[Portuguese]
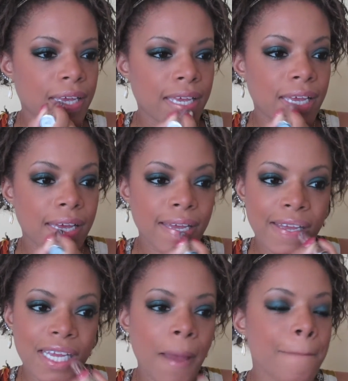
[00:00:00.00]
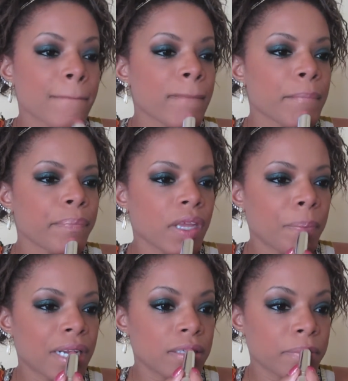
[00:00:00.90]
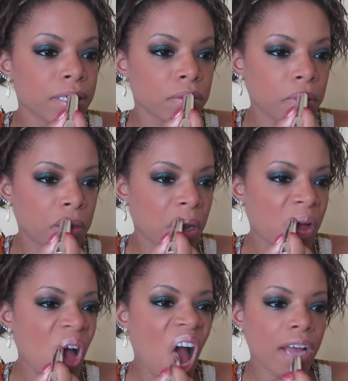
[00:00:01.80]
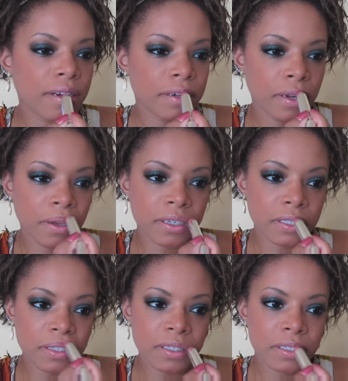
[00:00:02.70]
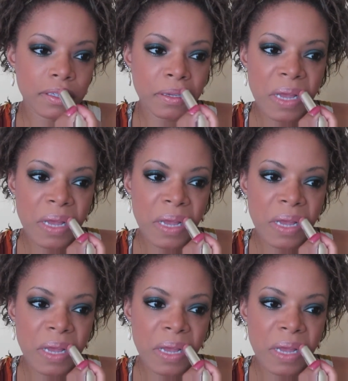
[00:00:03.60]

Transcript: E é... Ele parece mais um gloss.